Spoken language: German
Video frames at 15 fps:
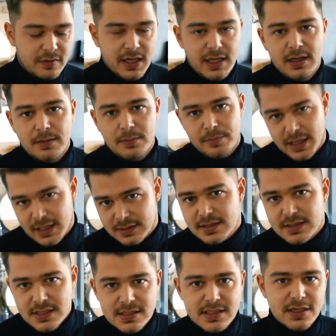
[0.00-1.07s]
Weil bald
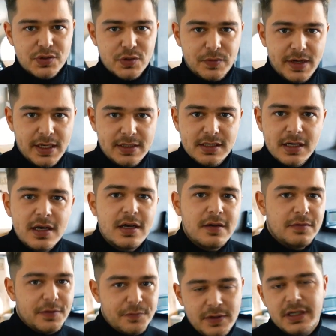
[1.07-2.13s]
ist es ja soweit.
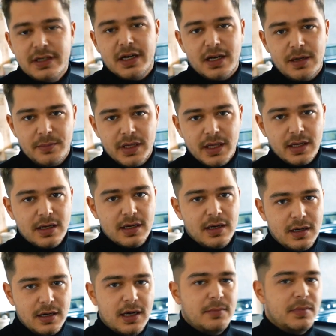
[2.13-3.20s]
Wir fliegen nach
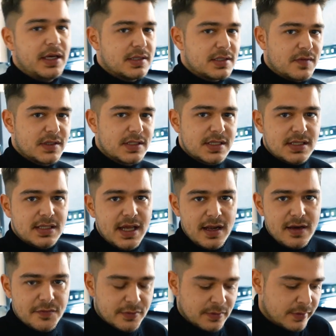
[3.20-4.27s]
Amerika am 21.11.